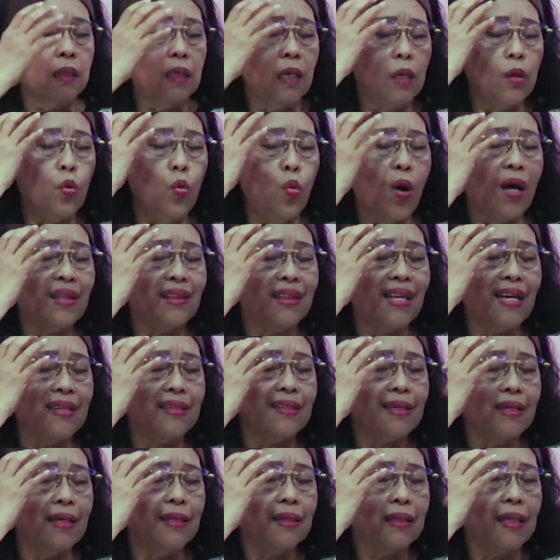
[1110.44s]

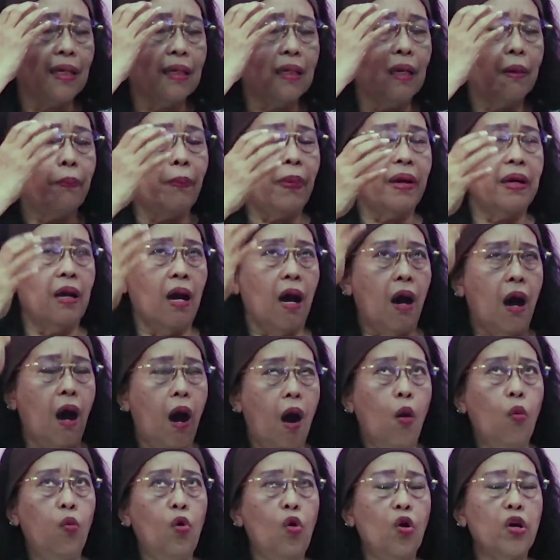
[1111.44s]
kekuatan kita kepada
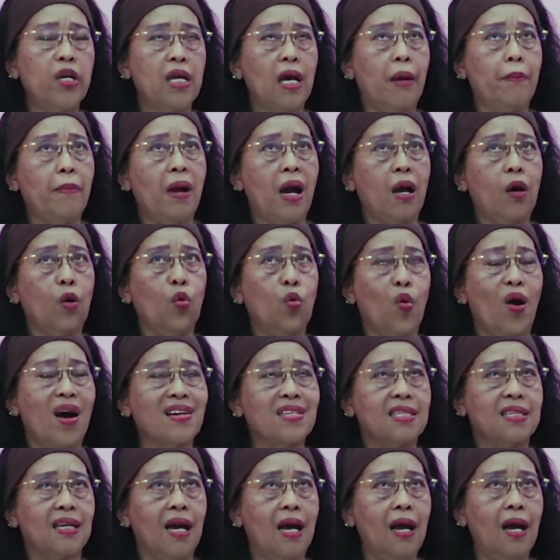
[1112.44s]
Allah yang Maha
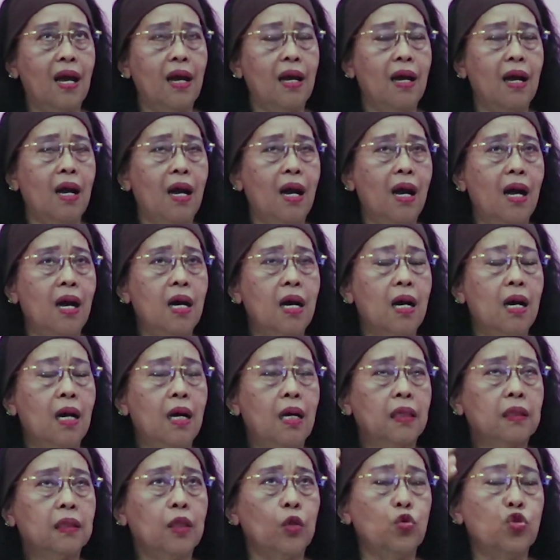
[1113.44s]
Kuasa,
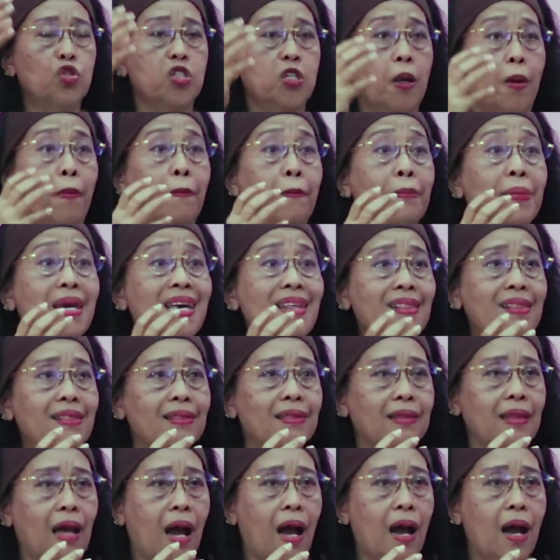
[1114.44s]
terus
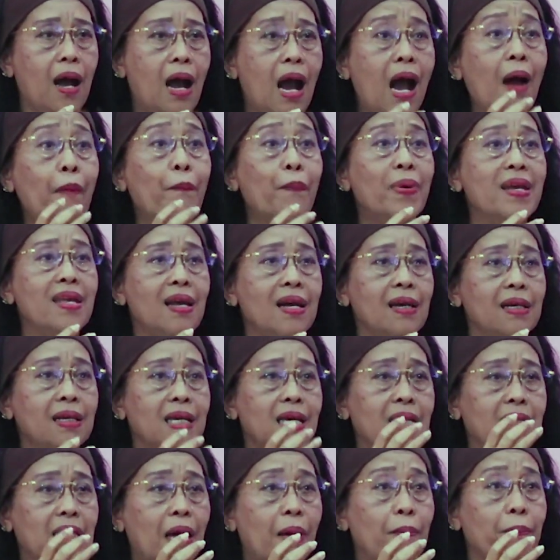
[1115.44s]
minta apa yang
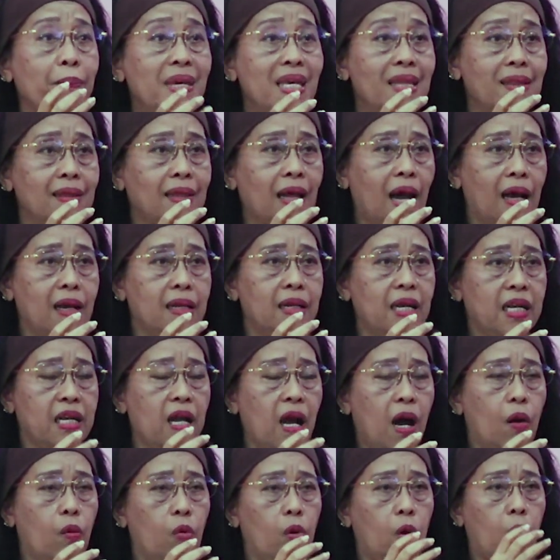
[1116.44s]
kita minta
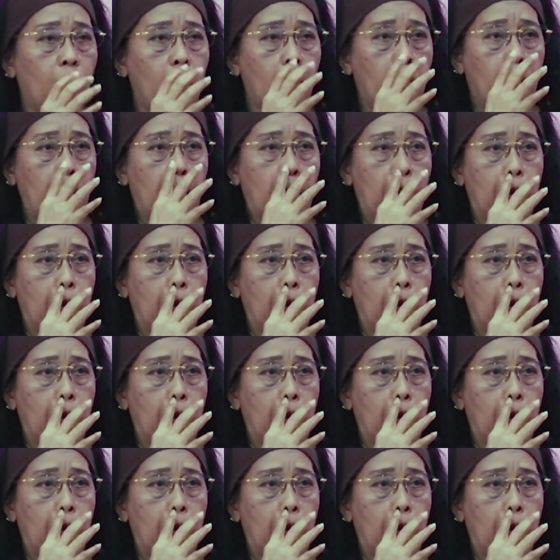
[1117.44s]
dari Allah.